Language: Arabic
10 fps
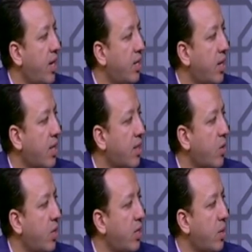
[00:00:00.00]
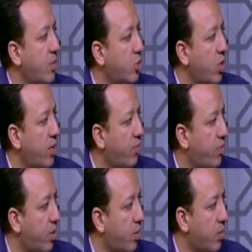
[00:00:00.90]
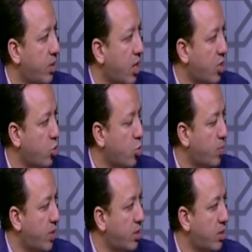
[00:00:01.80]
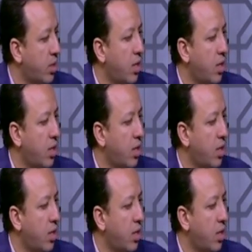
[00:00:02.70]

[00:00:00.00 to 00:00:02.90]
قال ان انا توليت المسؤوليه من ثلاث شهور بس